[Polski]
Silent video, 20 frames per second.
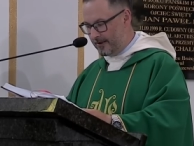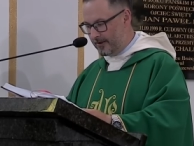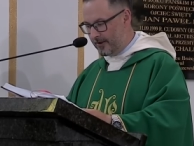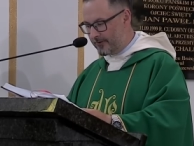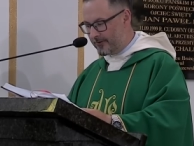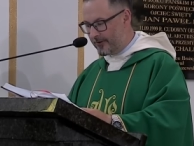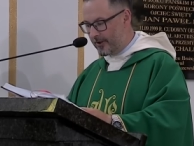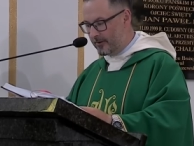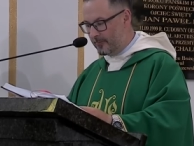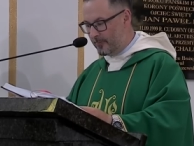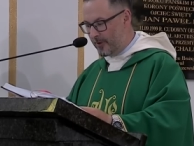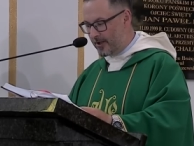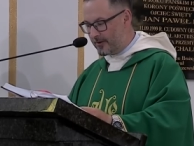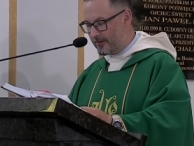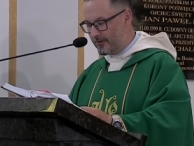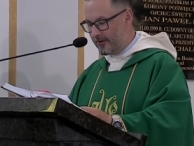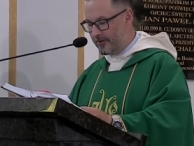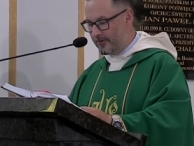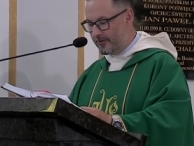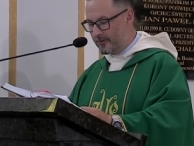jest
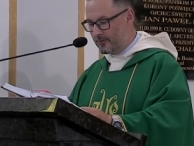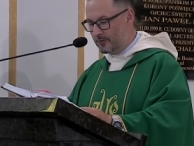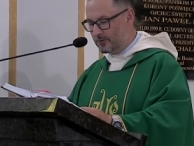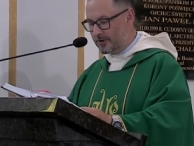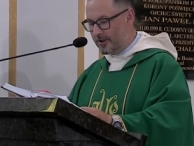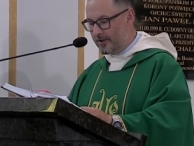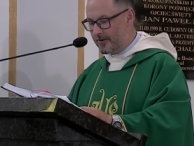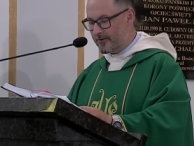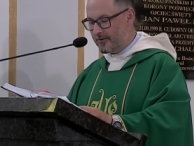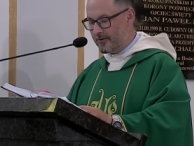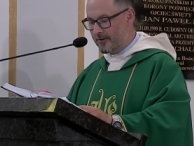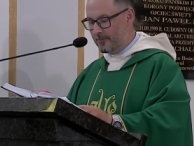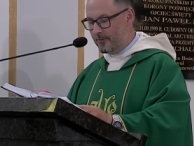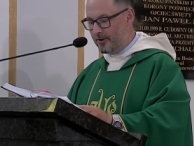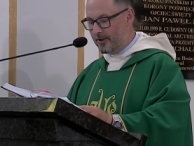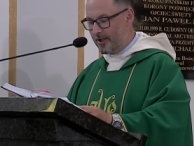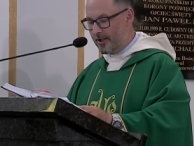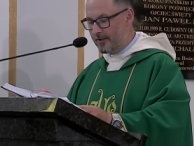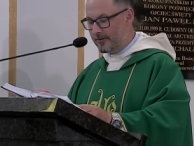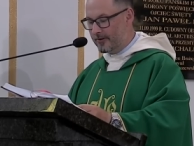najbardziej
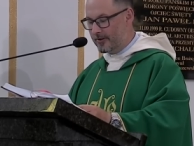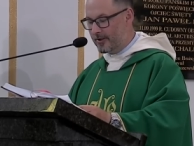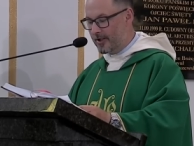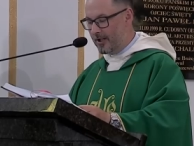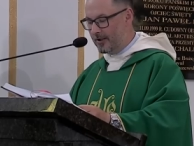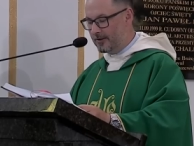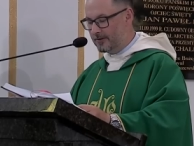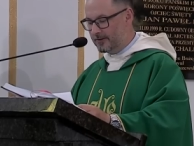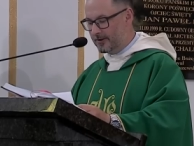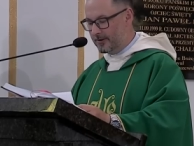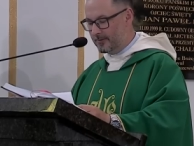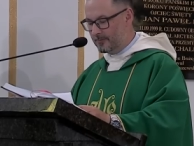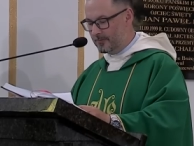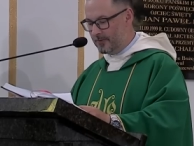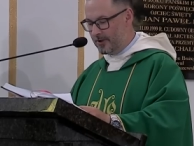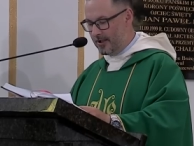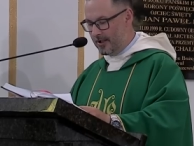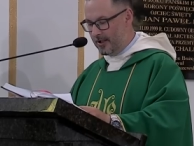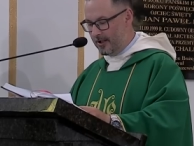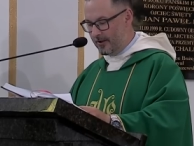skutecznym i
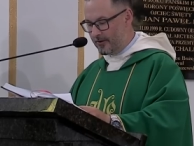radykalnym